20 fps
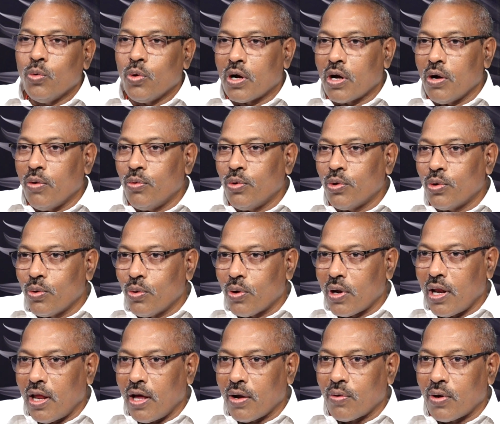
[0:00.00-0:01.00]
ఒక్క ఓటు
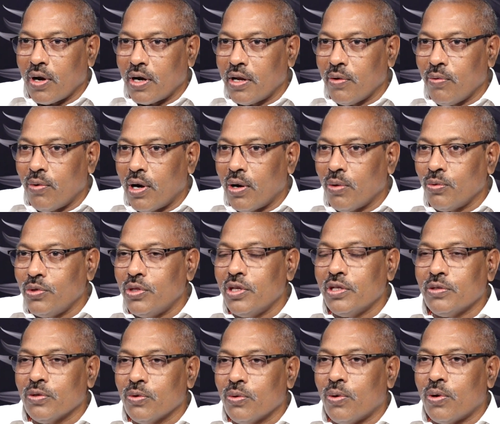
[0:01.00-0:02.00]
కూడా లేకుండా అంటే వాళ్ళ
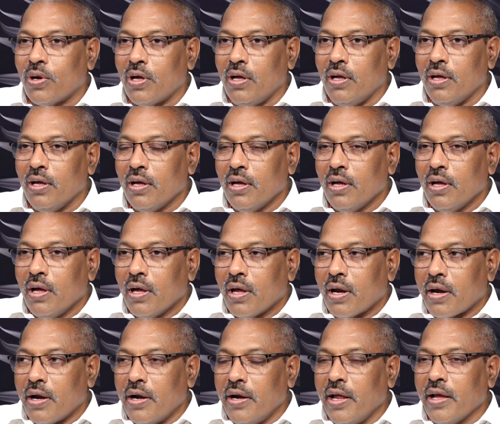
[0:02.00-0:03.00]
ఉద్దేశం కూడా
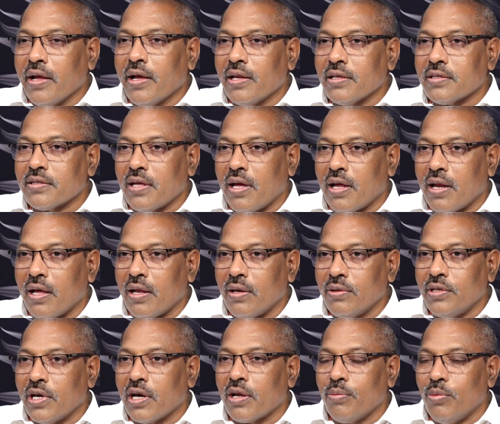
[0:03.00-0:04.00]
రెండంకెల స్థానాలు
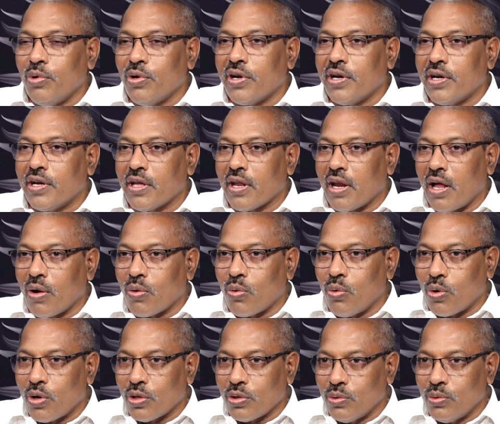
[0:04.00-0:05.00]
జగన్మోహన్ రెడ్డికి
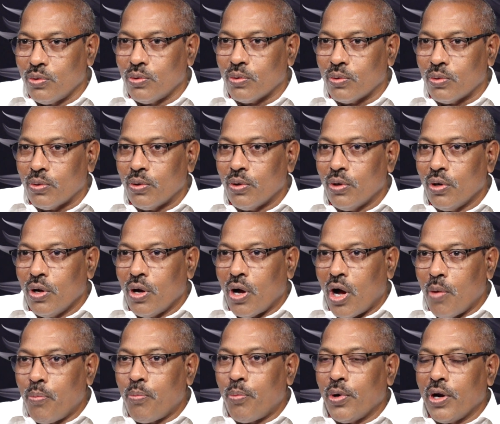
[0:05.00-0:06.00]
రాకూడదు
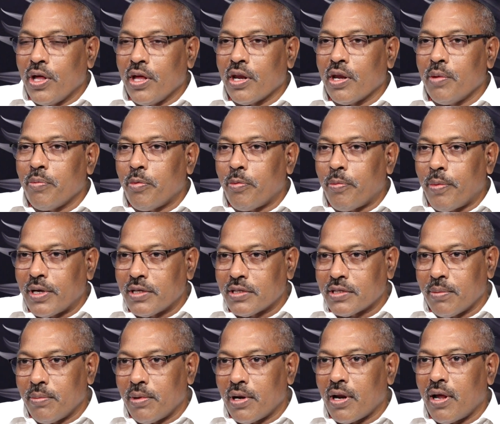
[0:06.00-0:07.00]
అప్పుడే రేపు
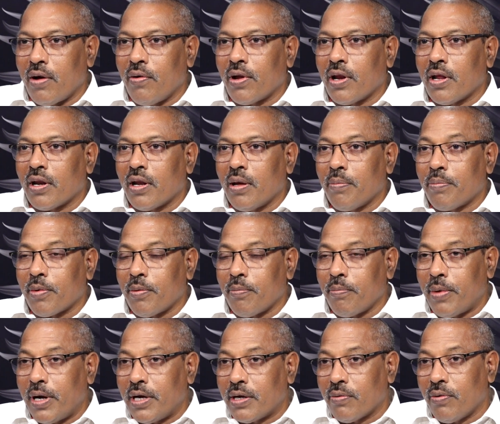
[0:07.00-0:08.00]
పరిశ్రమలు రావాలన్నా
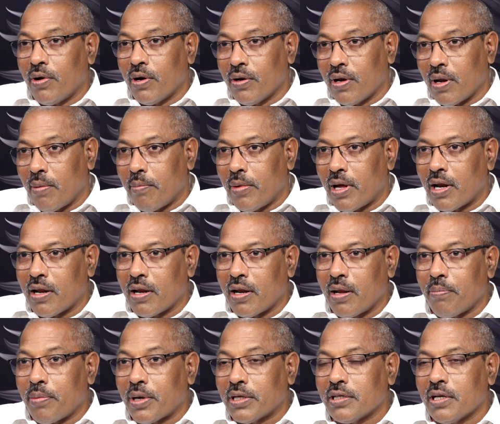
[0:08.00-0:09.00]
బయట వాళ్ళు నమ్మాలన్నా
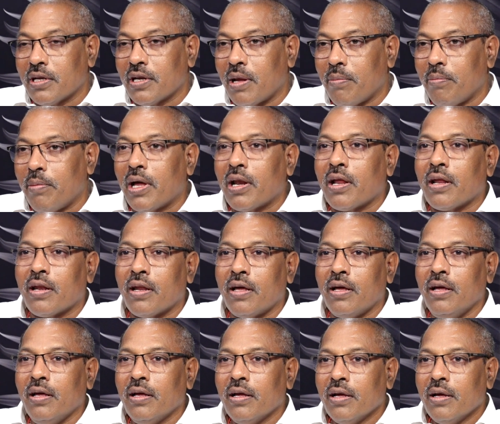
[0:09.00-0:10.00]
ప్రజలు నమ్మాలన్నా
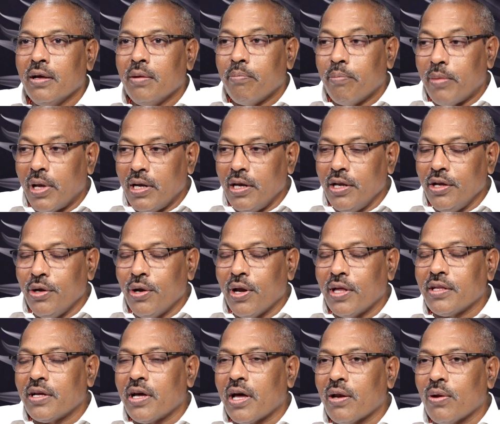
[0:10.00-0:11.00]
మళ్ళీ వీళ్ళు
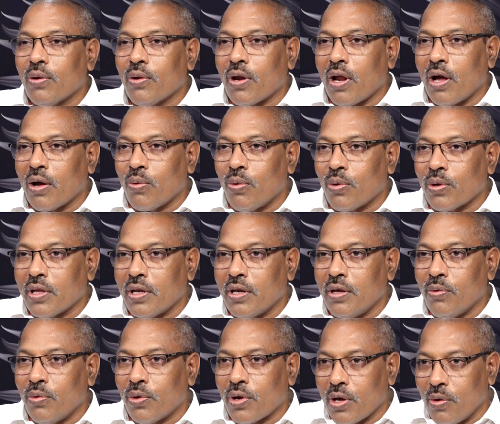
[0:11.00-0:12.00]
అధికారంలో రాకూడదనే
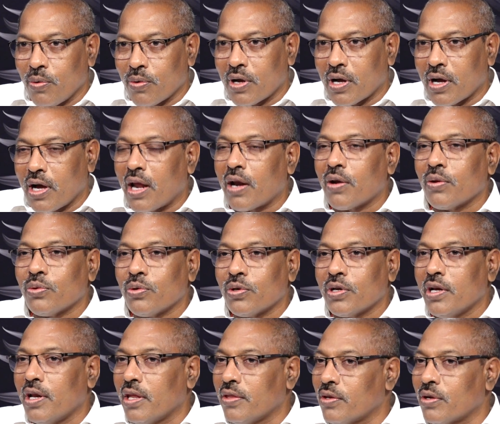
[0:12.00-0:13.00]
ఒకే ఒక కారణంతో
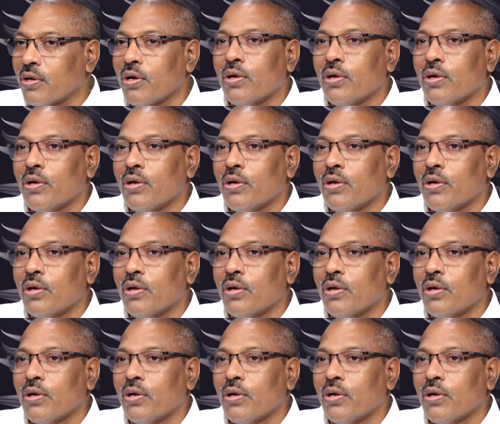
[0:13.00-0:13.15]
వీళ్ళందరూ